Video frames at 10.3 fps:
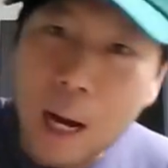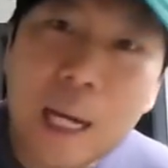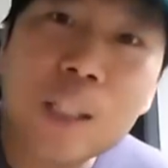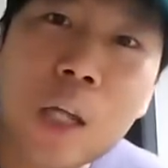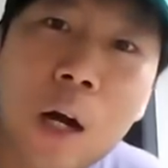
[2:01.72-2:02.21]
그
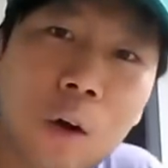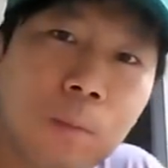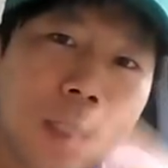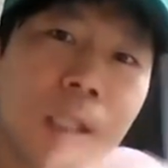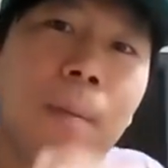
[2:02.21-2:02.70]
아카시아
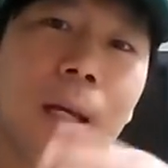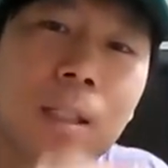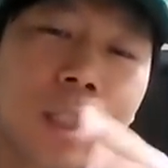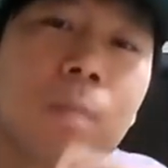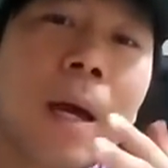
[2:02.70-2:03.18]
껌 그
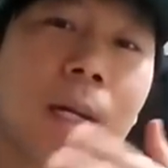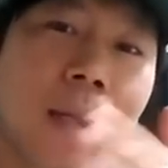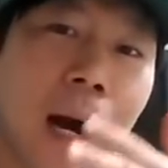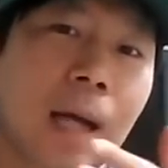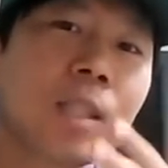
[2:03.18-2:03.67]
스멜 그
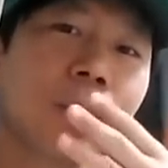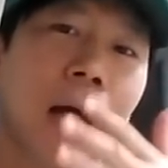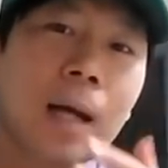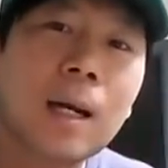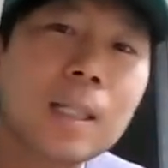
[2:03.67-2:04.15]
스멜이나
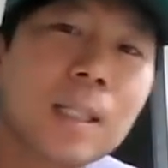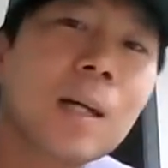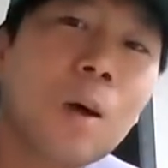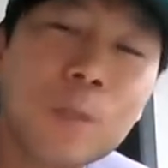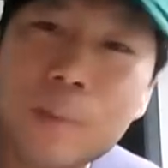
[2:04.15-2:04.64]
아카시
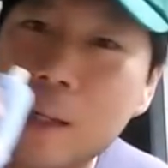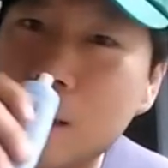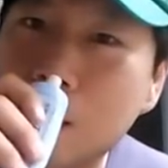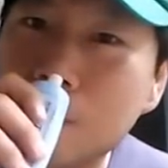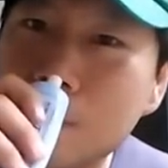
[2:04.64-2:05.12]
아카시아 껌
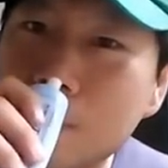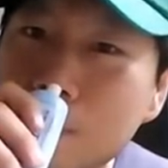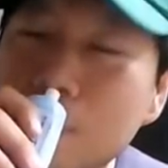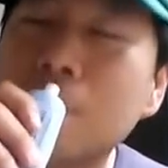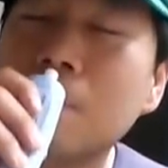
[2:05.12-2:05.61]
스멜이나
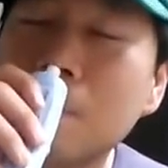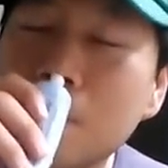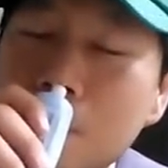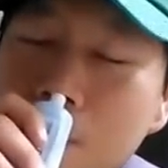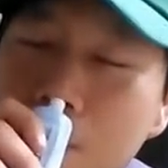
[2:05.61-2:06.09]

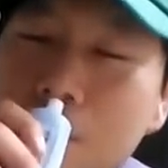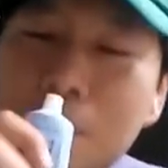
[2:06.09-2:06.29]
음.